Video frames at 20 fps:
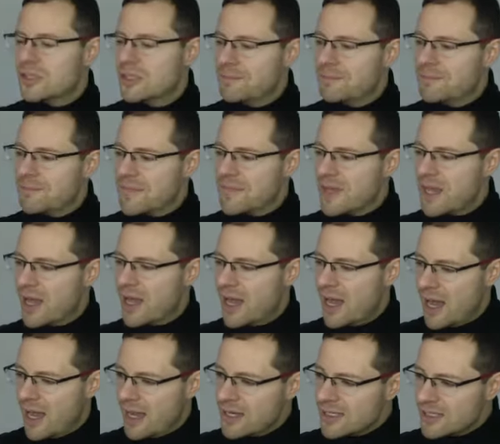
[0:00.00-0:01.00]
ähm,
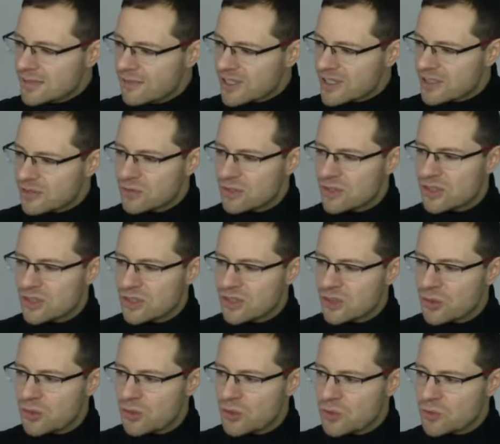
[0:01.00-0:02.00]
alles, was uns
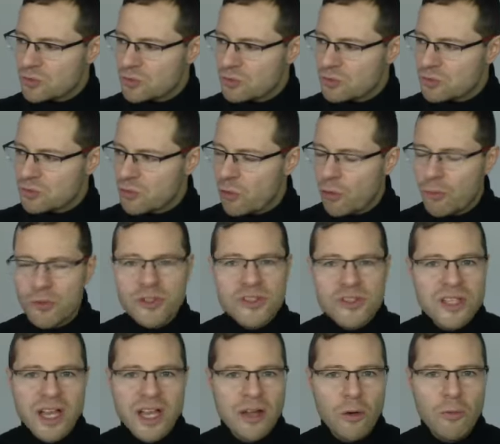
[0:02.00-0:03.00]
um
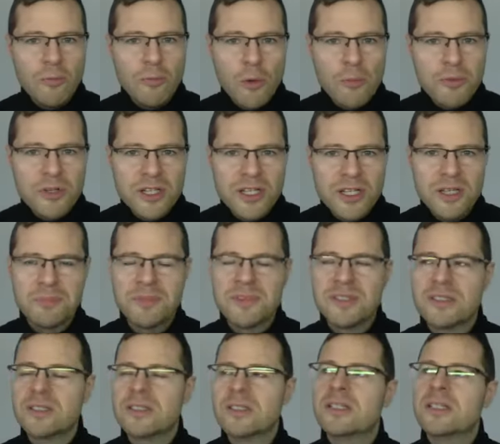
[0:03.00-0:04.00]
uns herum
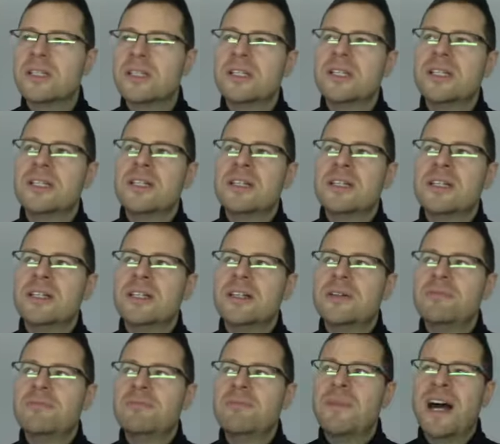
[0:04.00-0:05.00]
umgibt,
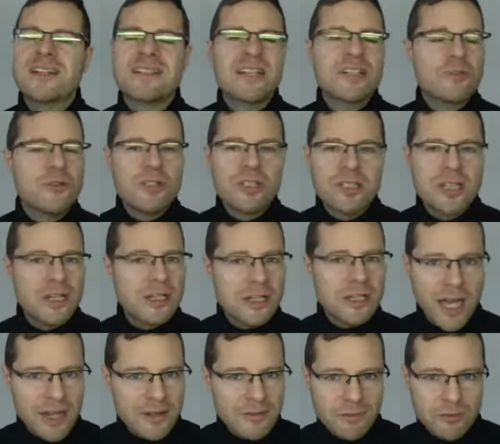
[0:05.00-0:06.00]
ähm, hat natürlich dann einen
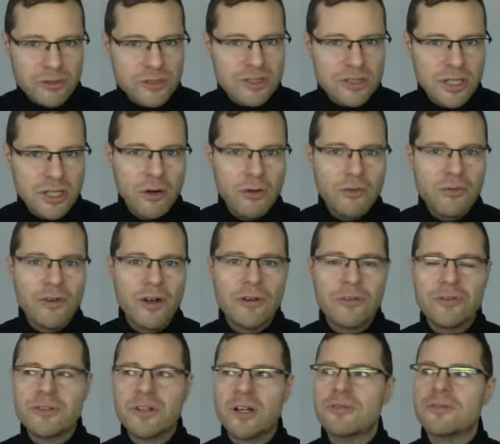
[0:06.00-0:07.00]
Einfluss drauf,
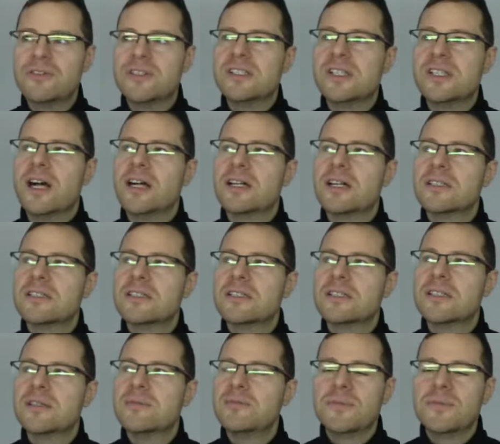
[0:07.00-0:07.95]
auf, auf diese Angst.